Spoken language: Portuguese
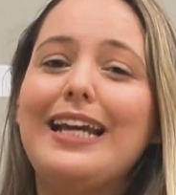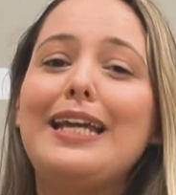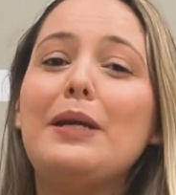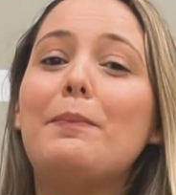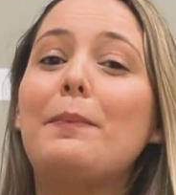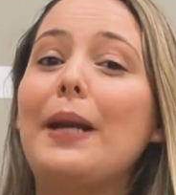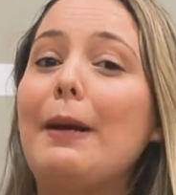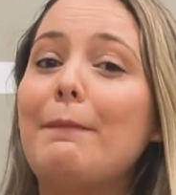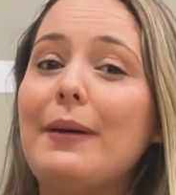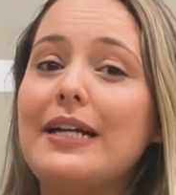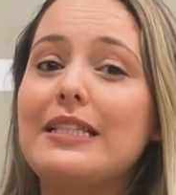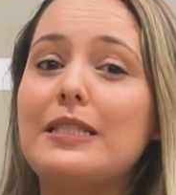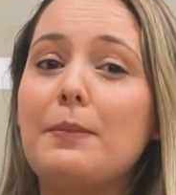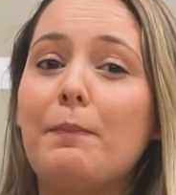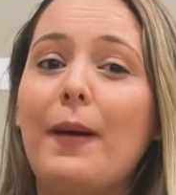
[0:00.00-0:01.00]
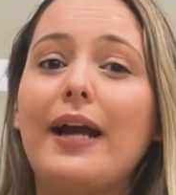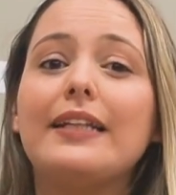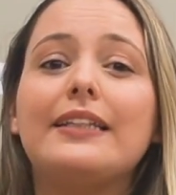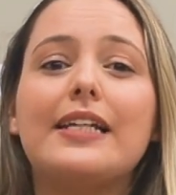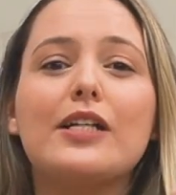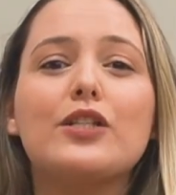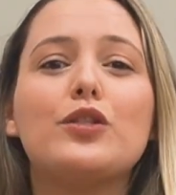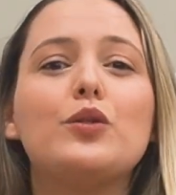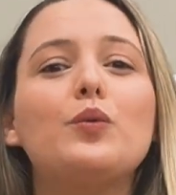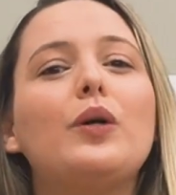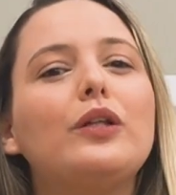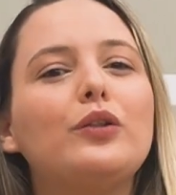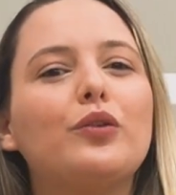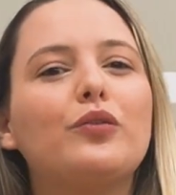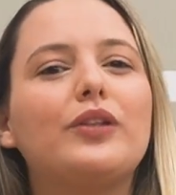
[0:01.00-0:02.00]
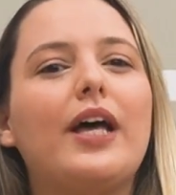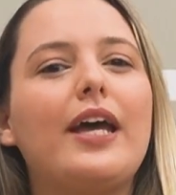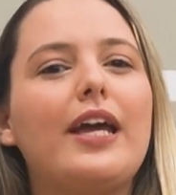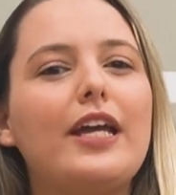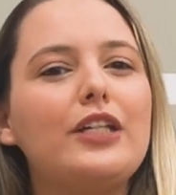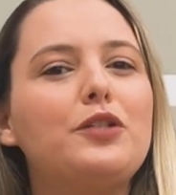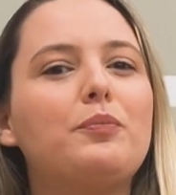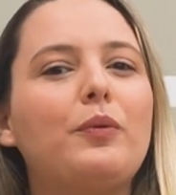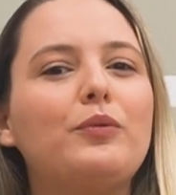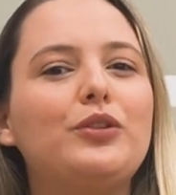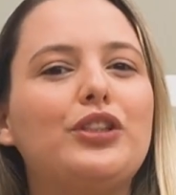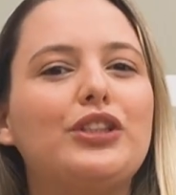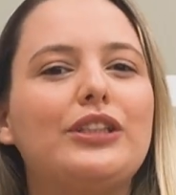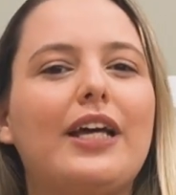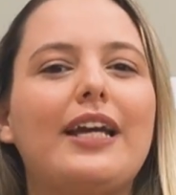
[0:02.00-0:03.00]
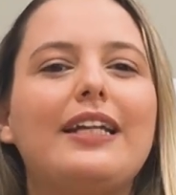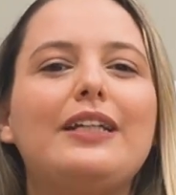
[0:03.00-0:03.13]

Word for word: E para participar e ter a sua dúvida respondida